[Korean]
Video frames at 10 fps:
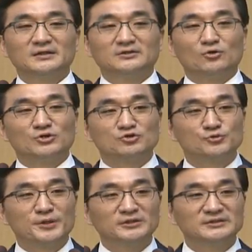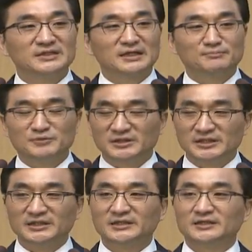더욱이 주변
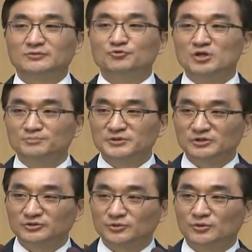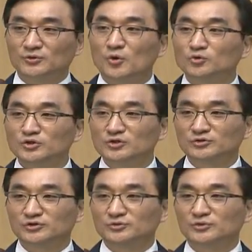사람들이 위협적으로
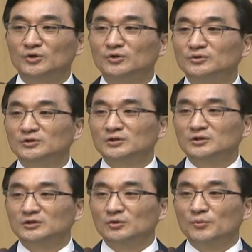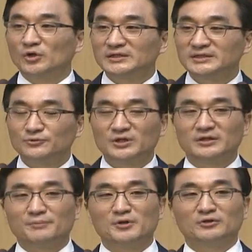공격적으로 또 몰아세우게
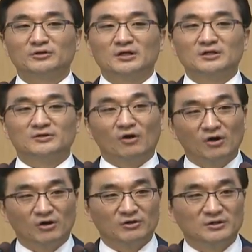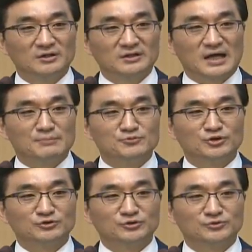되면 더
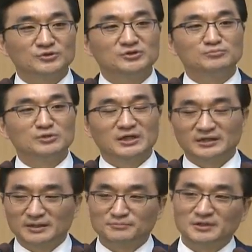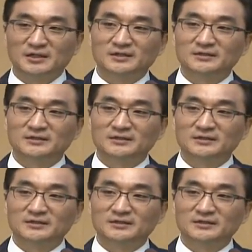감정적으로 흥분하게 됩니다.